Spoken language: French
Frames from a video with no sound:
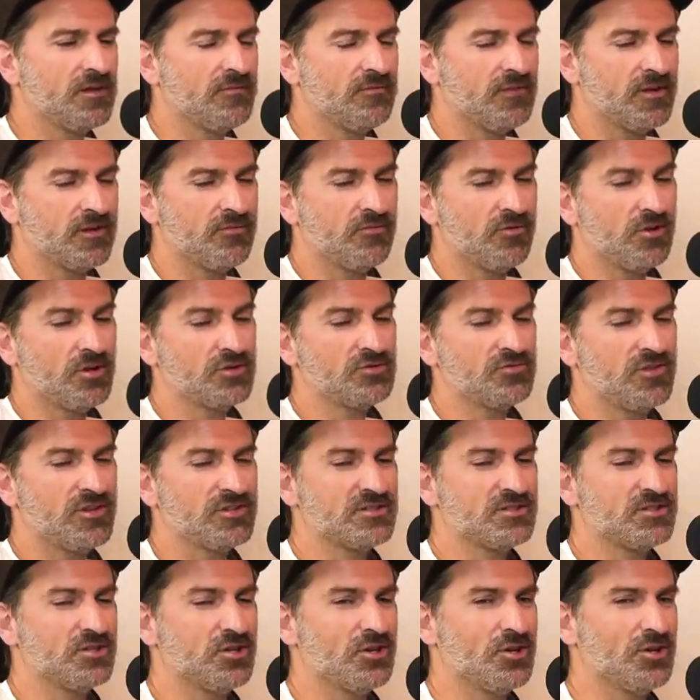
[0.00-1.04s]
Fait qu'il faut que je
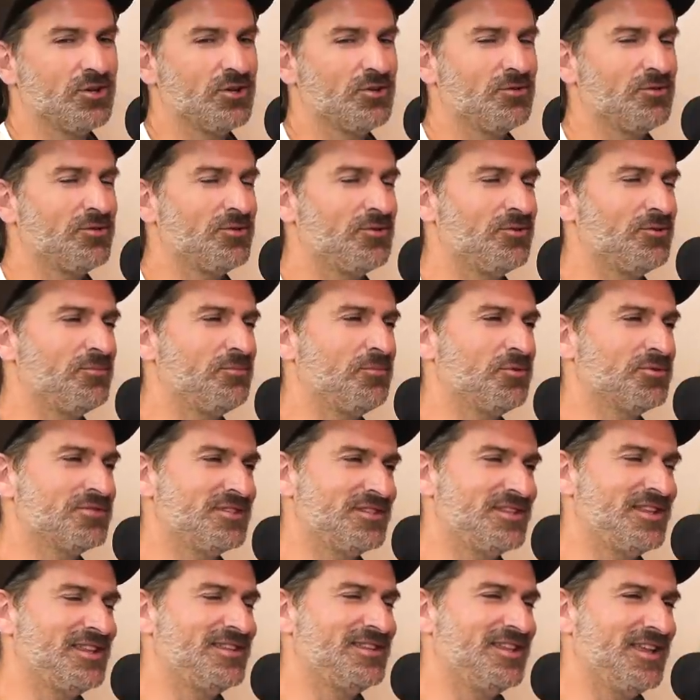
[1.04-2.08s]
fasse euh, mon
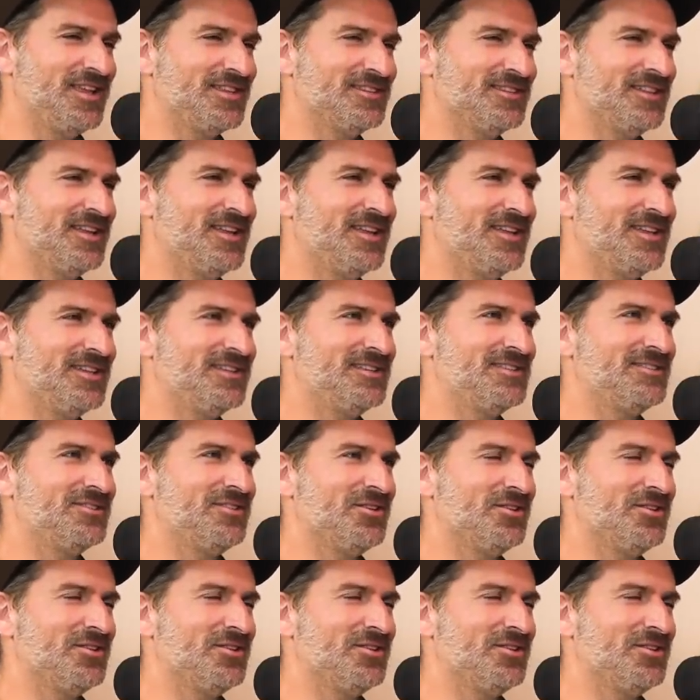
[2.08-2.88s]
site internet,